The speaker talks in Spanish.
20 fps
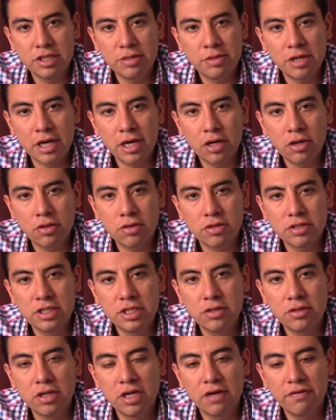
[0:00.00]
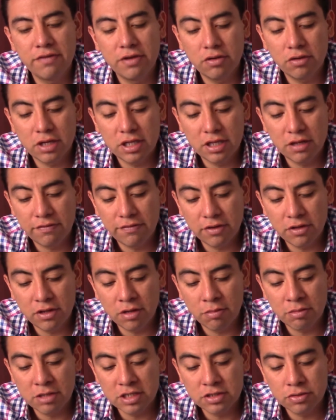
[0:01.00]
siempre he reconocido en la figura de Alfredo del
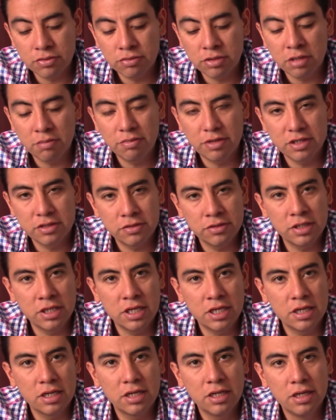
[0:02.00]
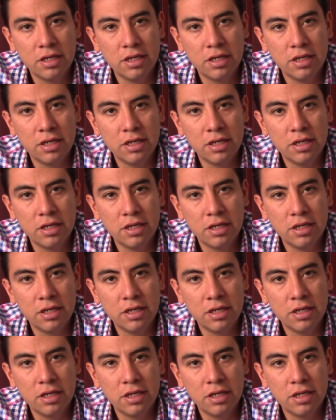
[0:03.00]
Mazo una persona